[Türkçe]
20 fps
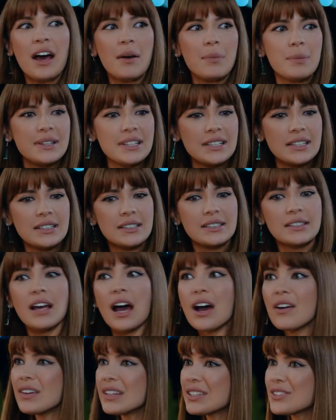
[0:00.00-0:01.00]
Ha bir de
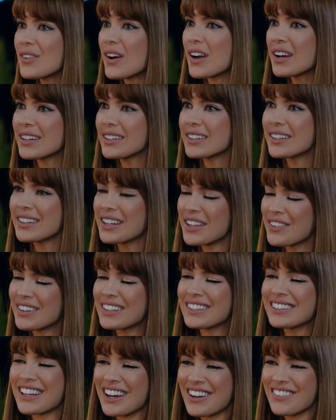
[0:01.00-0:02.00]
davet vardı yerine
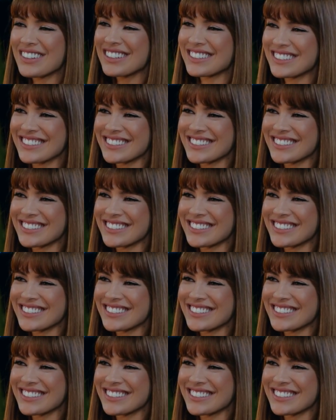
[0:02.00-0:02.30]
evet davet.